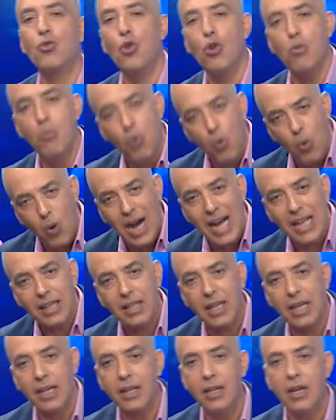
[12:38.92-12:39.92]

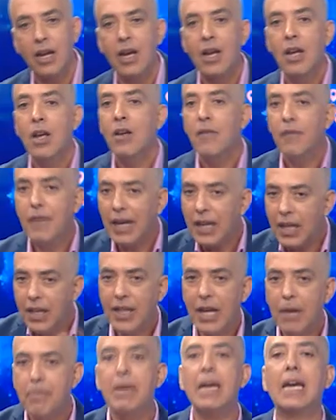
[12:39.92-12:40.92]
المواطن
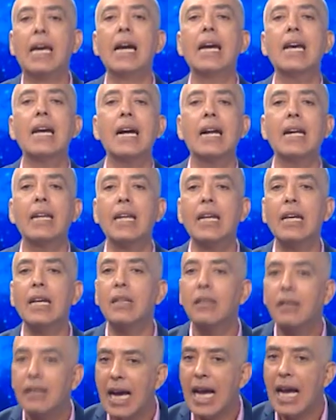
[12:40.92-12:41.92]
فاذا بك يعني
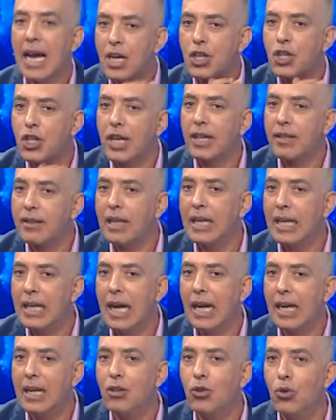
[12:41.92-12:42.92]
انت اشرت الى
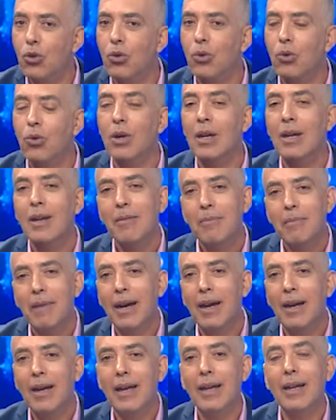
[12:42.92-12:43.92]
انه
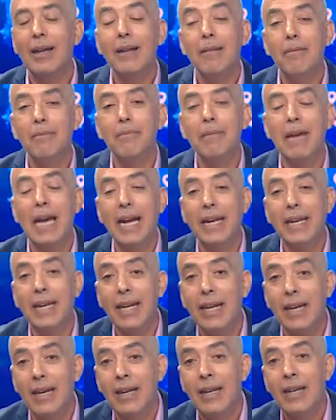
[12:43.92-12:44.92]

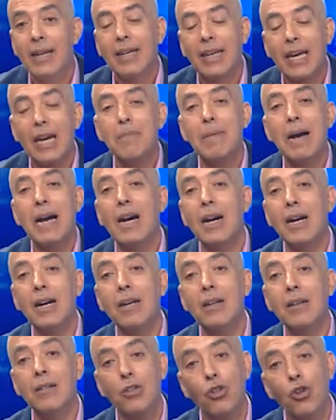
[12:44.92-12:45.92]
يعني كما
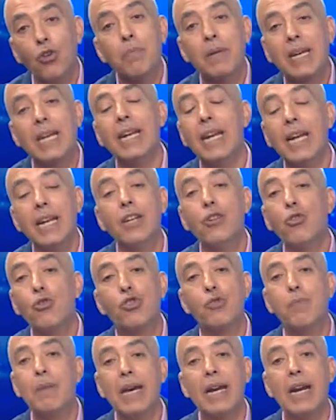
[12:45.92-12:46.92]
يمكن ان
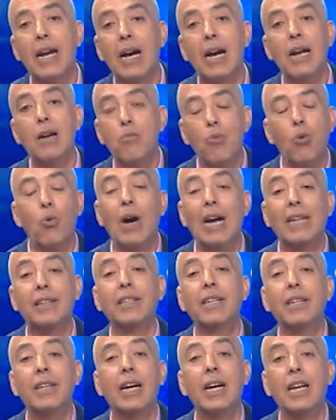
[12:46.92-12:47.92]
نجبر
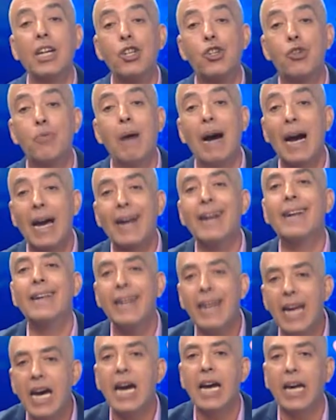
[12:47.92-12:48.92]
المواطن اجبارا
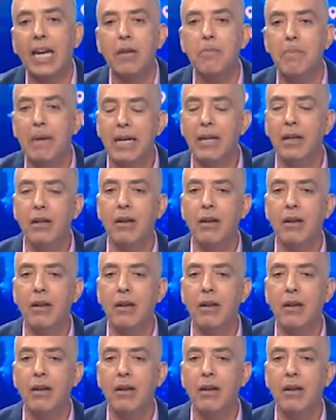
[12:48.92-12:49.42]
ناعما